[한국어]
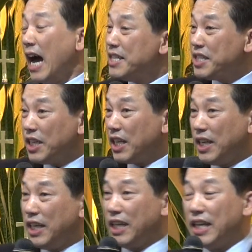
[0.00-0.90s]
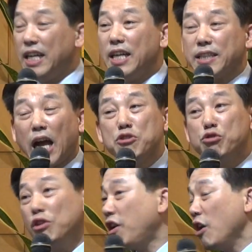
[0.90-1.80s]
안식일이
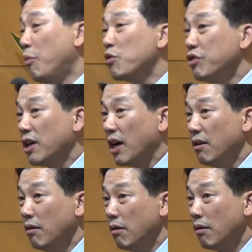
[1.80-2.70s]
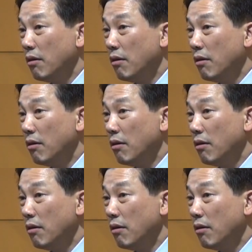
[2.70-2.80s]
단수일까요? 복수일까요?